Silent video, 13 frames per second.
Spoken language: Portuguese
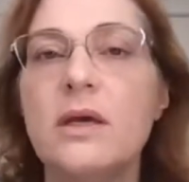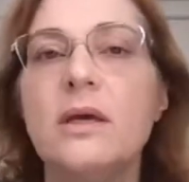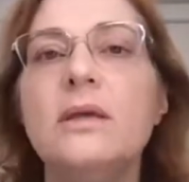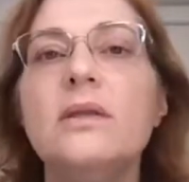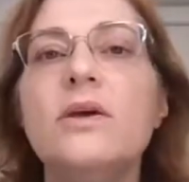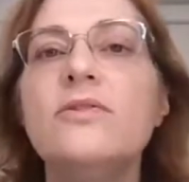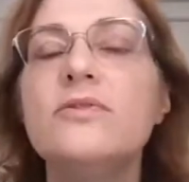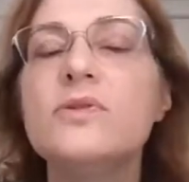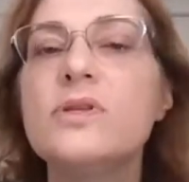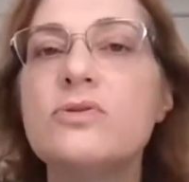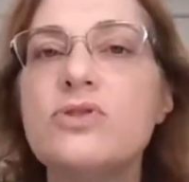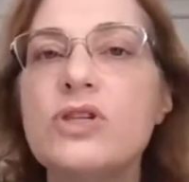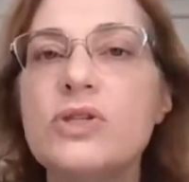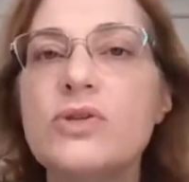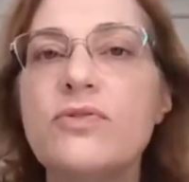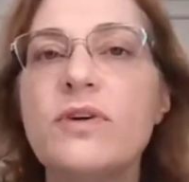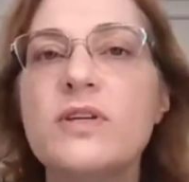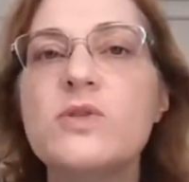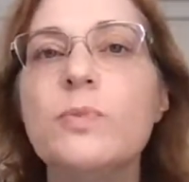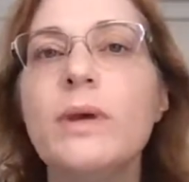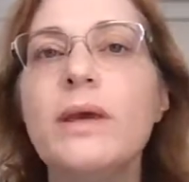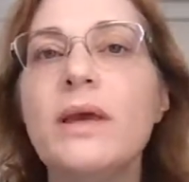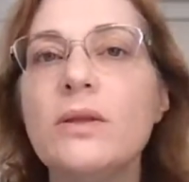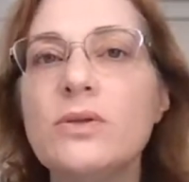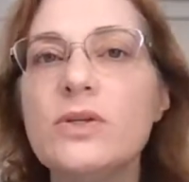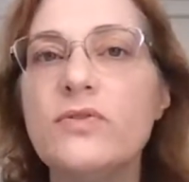Então, em função disso, eu faço
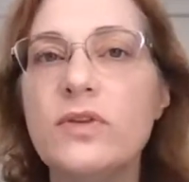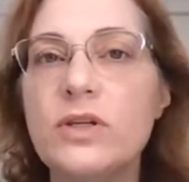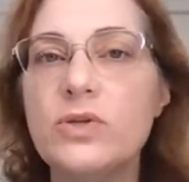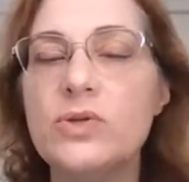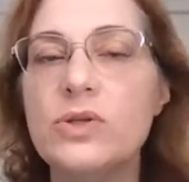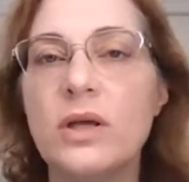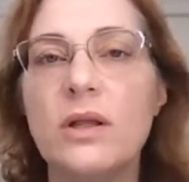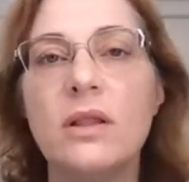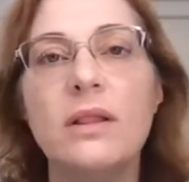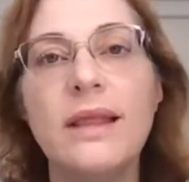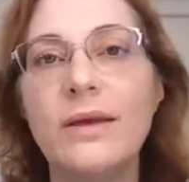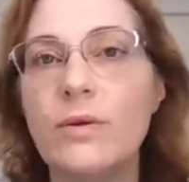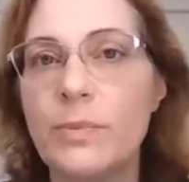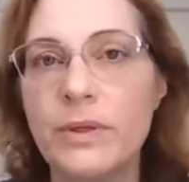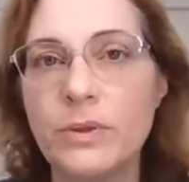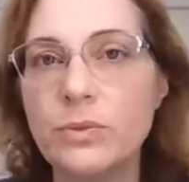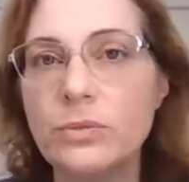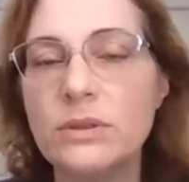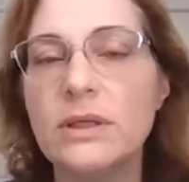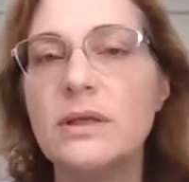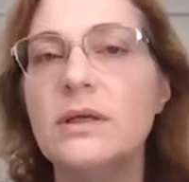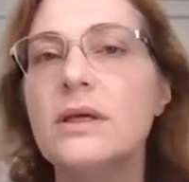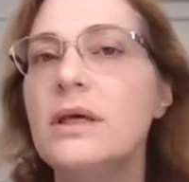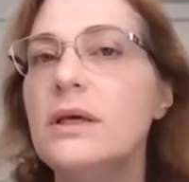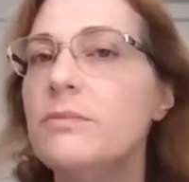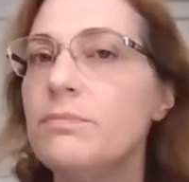pequenos vídeos, leio a pergunta
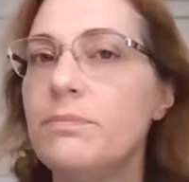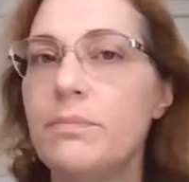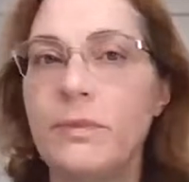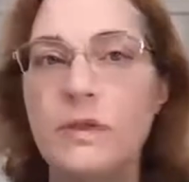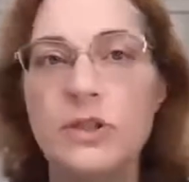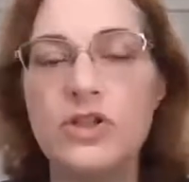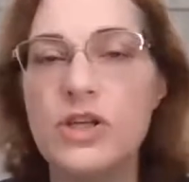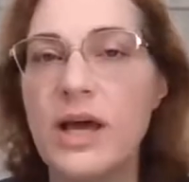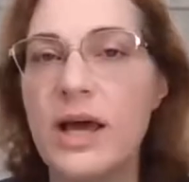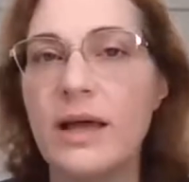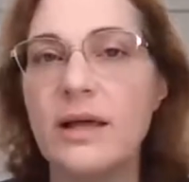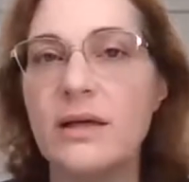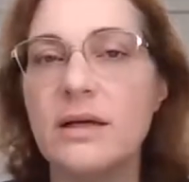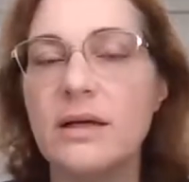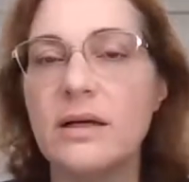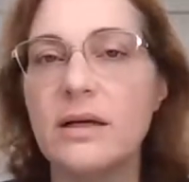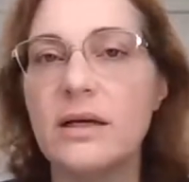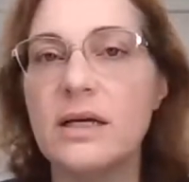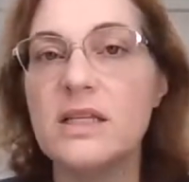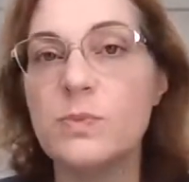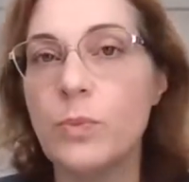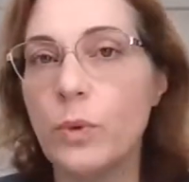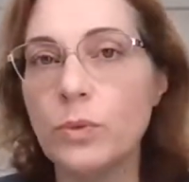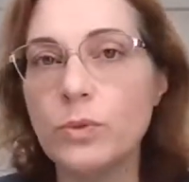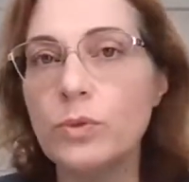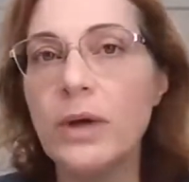e, e já uh,
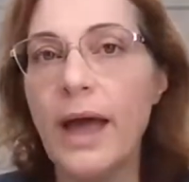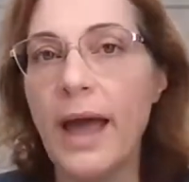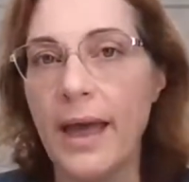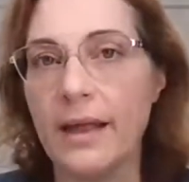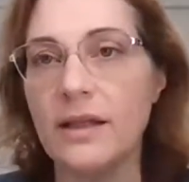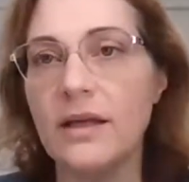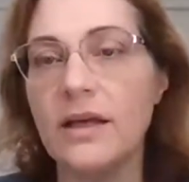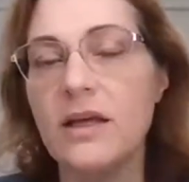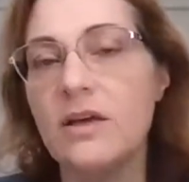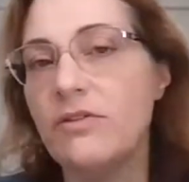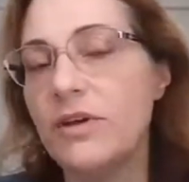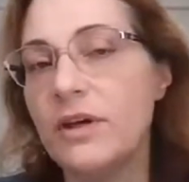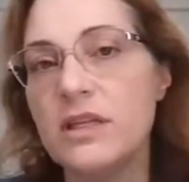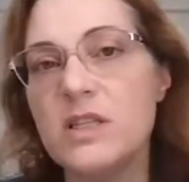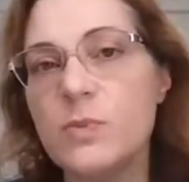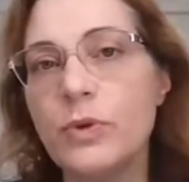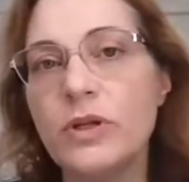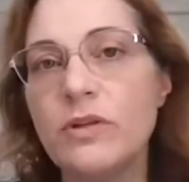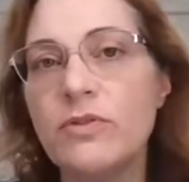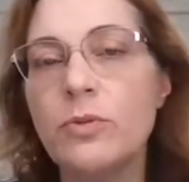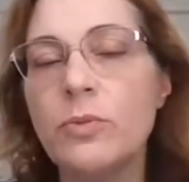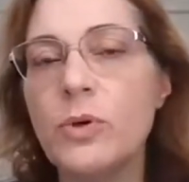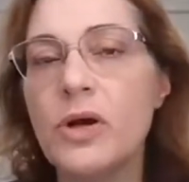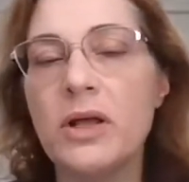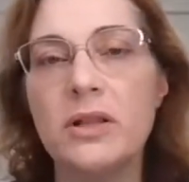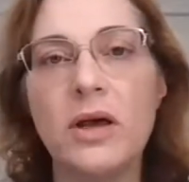respondo ela fica disponível no meu
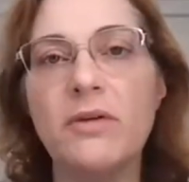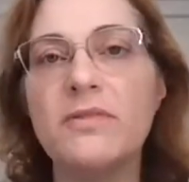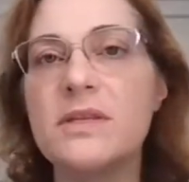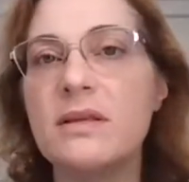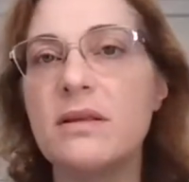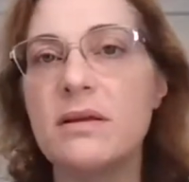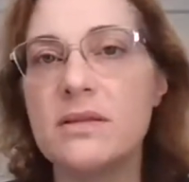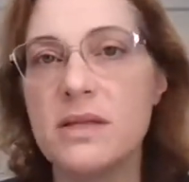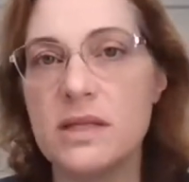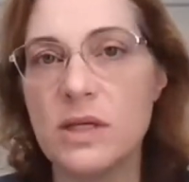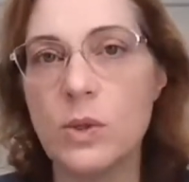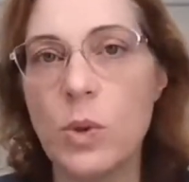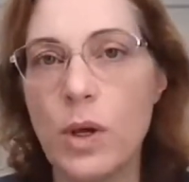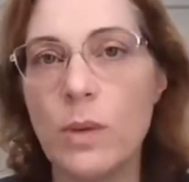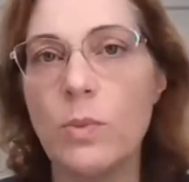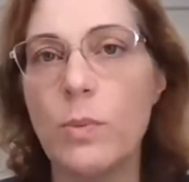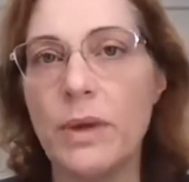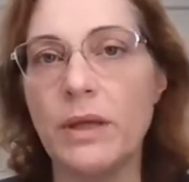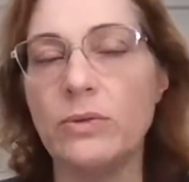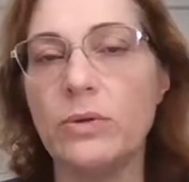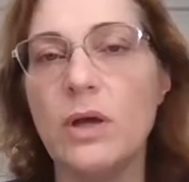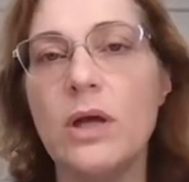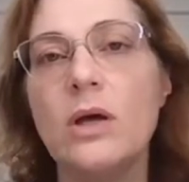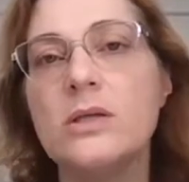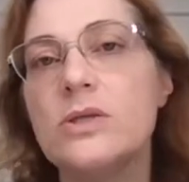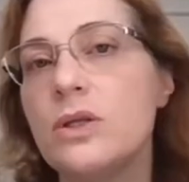canal e você tem acesso a qualquer momento.
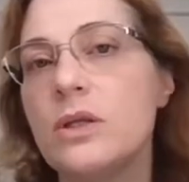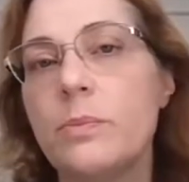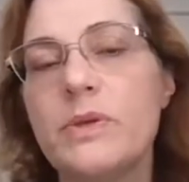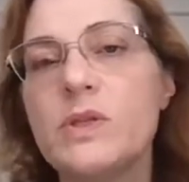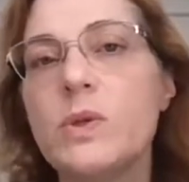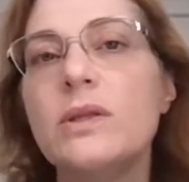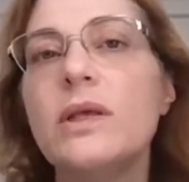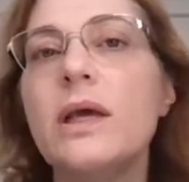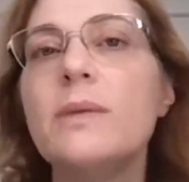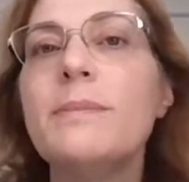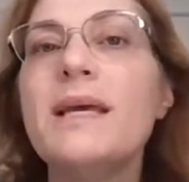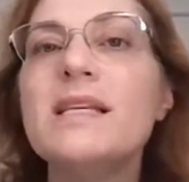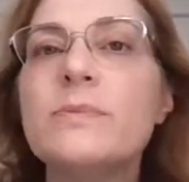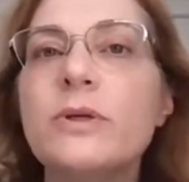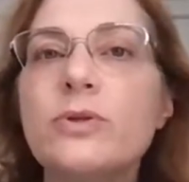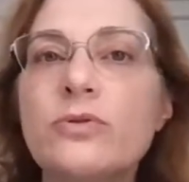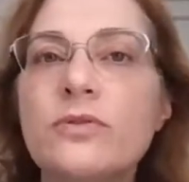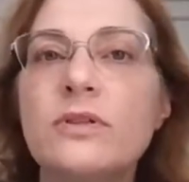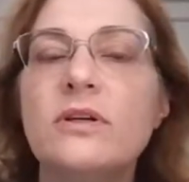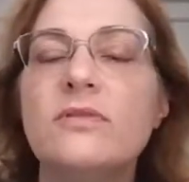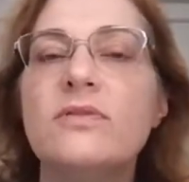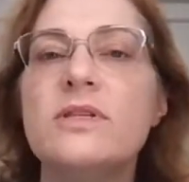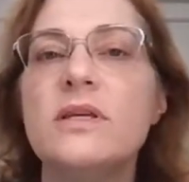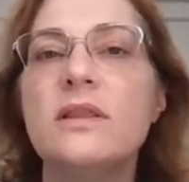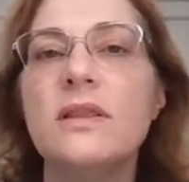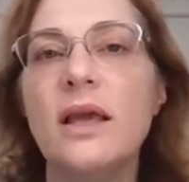Se outra pessoa tem a mesma dúvida que
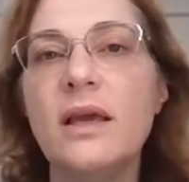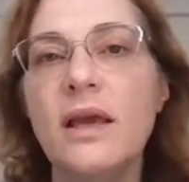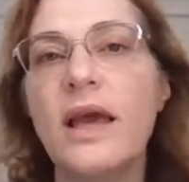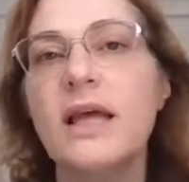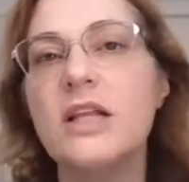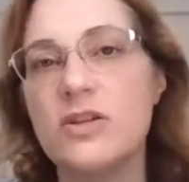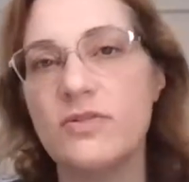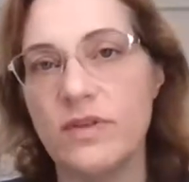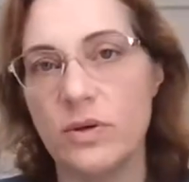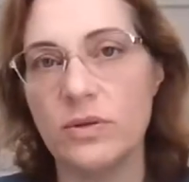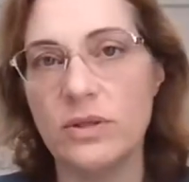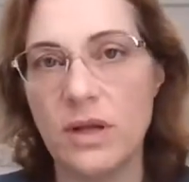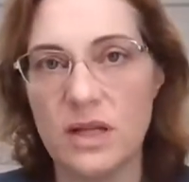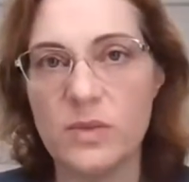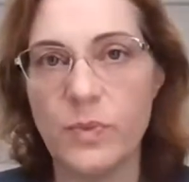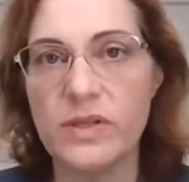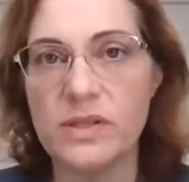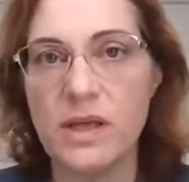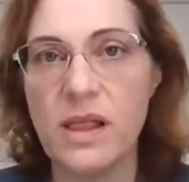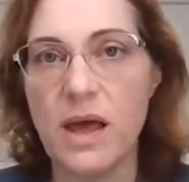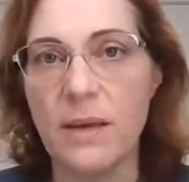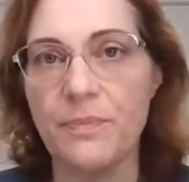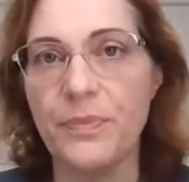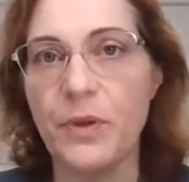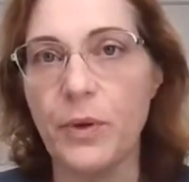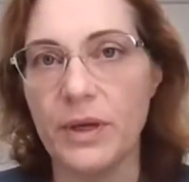você tem, ela já vai encontrar a resposta lá,
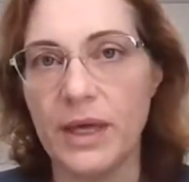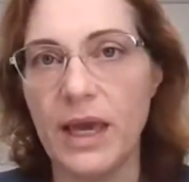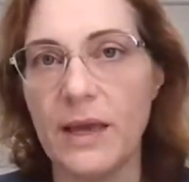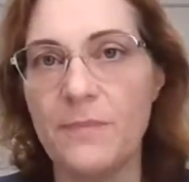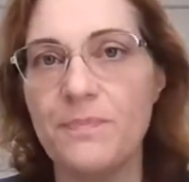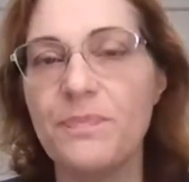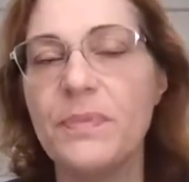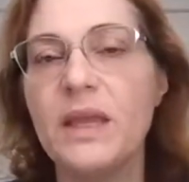ok?